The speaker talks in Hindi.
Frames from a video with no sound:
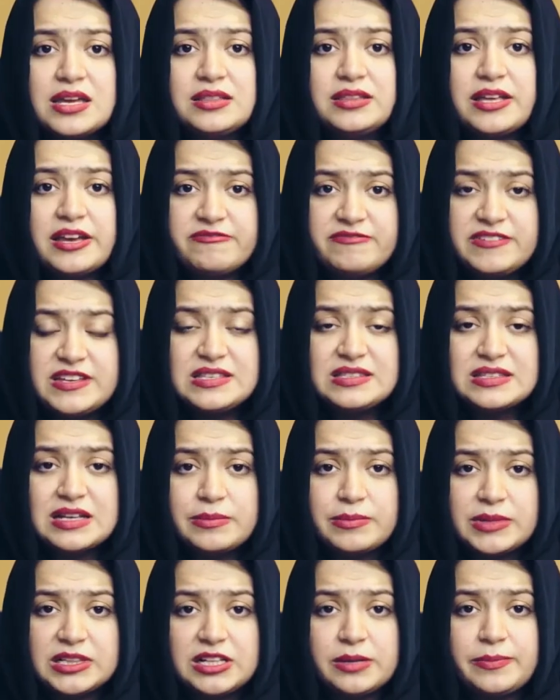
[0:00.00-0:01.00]
तहफ़ीज़ का
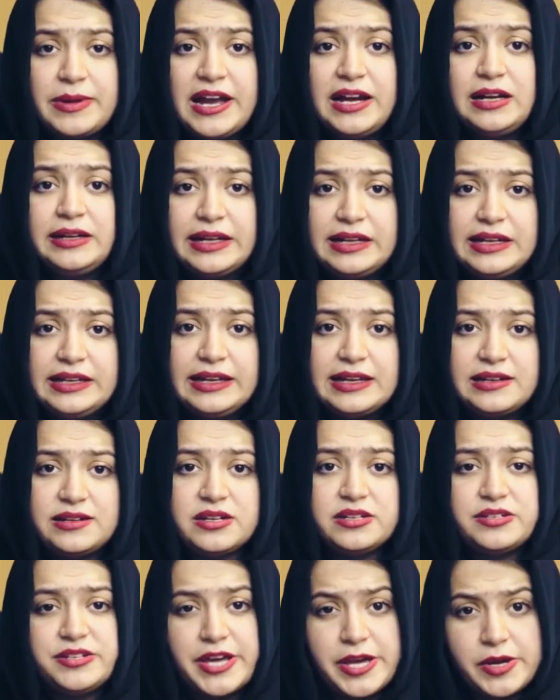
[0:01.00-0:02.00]
मतलब है
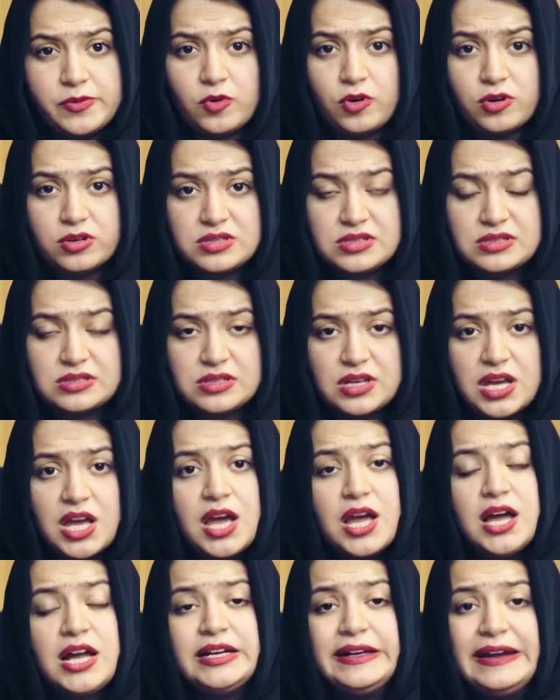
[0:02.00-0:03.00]
डेलीगेटेड डाइवोर्स
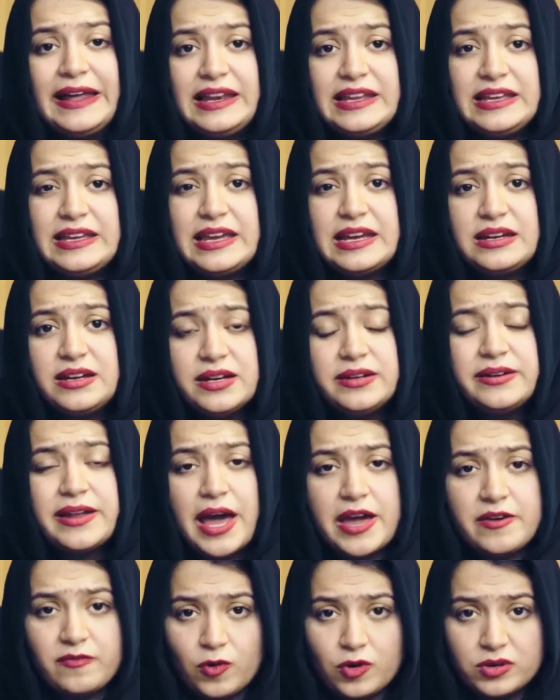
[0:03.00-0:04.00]
डेलीगेटेड
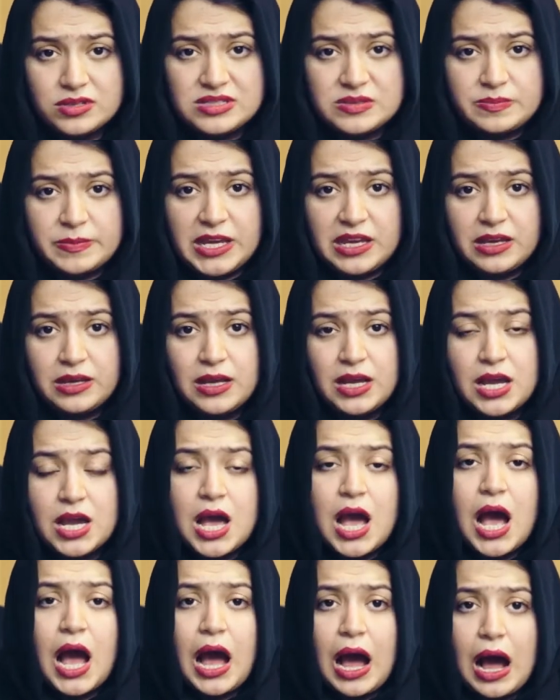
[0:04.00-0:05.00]
डाइवोर्स में
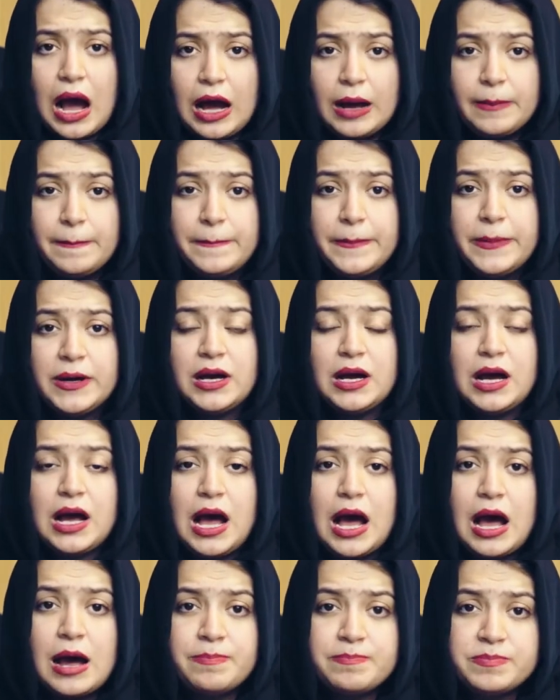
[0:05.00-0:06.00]
आप
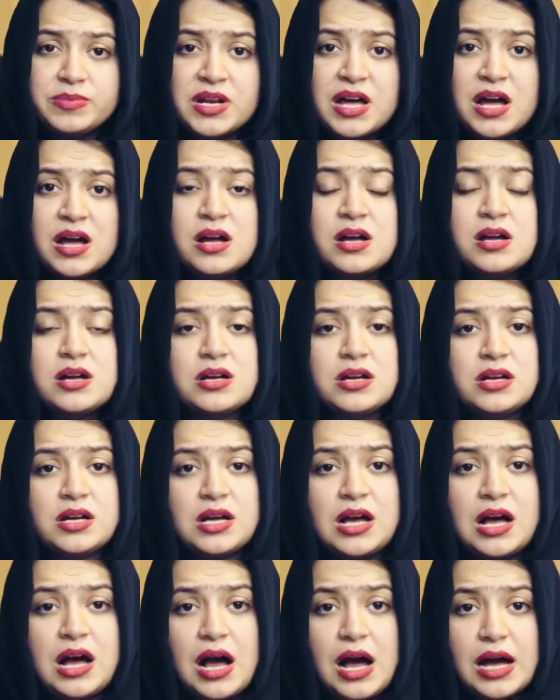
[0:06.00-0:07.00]
अपना
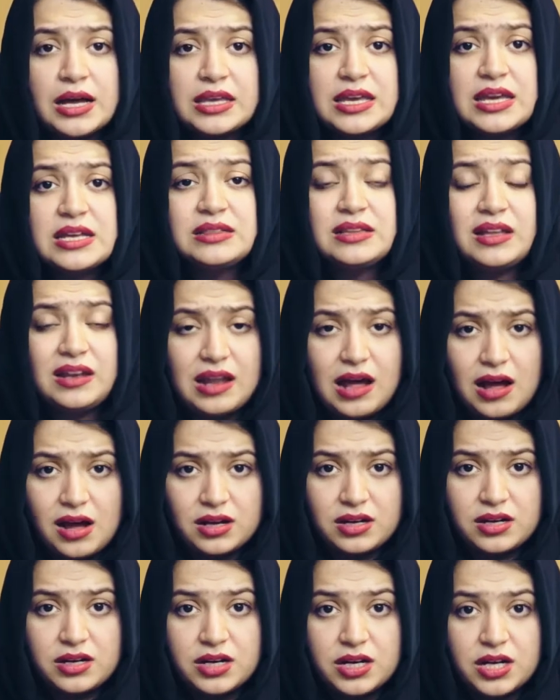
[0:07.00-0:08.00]
हक
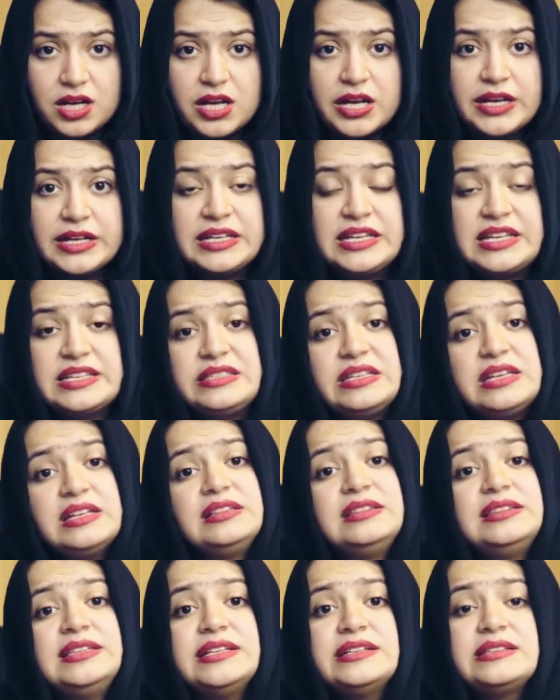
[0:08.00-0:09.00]
तलाक किसी
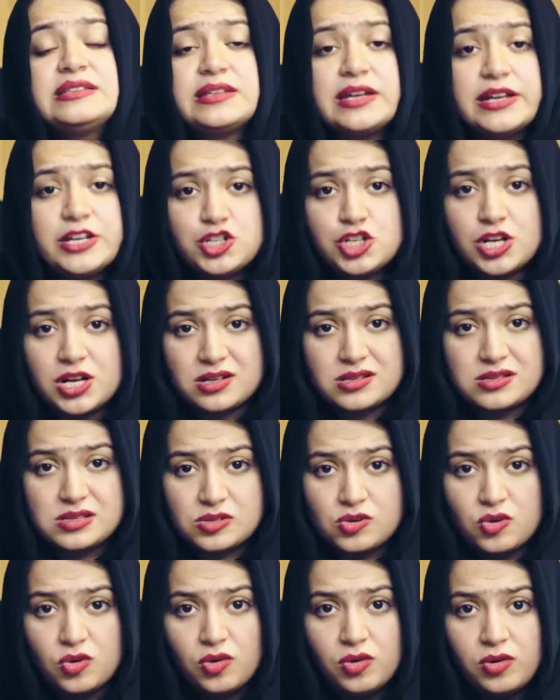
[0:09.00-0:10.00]
तीसरे शख्स
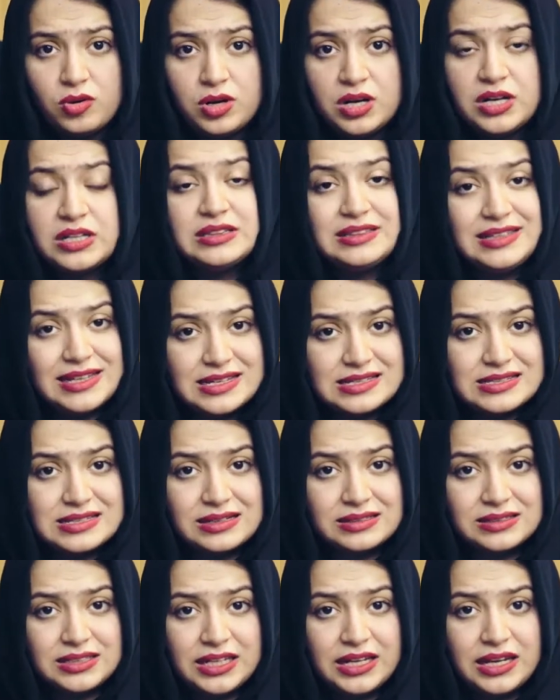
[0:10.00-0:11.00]
को दे
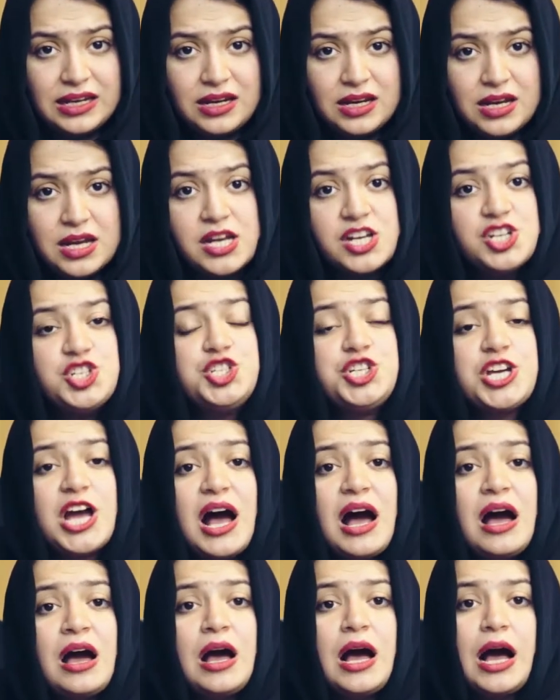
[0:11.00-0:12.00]
सकते हैं या
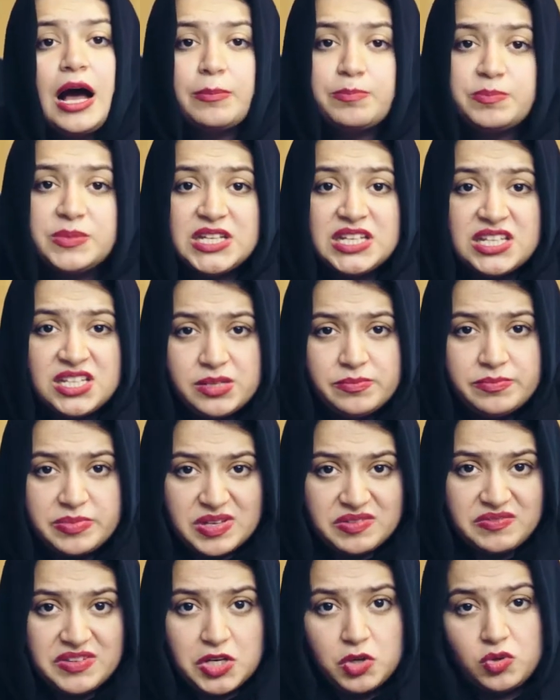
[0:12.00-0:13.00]
अपनी ही
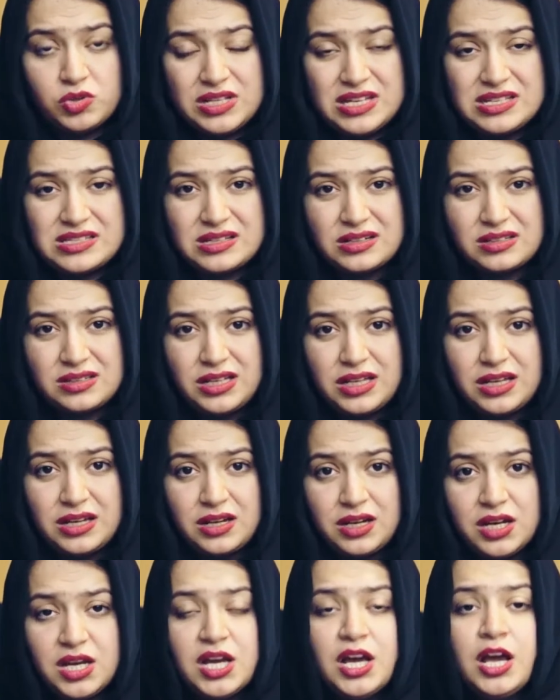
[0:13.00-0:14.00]
बीवी को दे सकते हैं